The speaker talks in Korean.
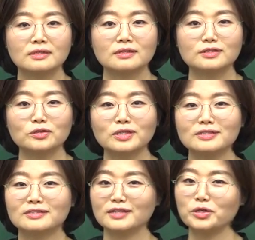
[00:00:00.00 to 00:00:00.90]
그렇죠?
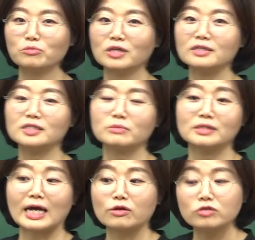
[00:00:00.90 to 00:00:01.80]
사실 그 개념은 아니지만
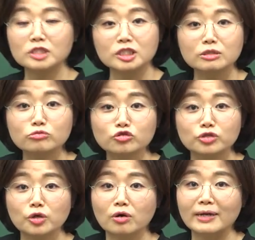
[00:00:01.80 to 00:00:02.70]
당연히 지금
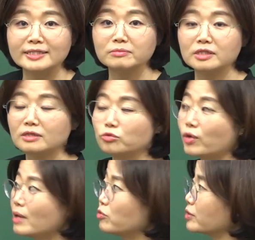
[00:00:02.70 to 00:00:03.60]
주세요가 맞습니다. 그거
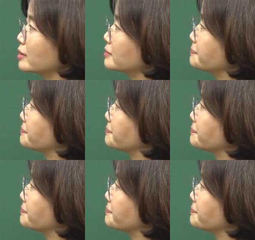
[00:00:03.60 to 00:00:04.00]
해볼게요.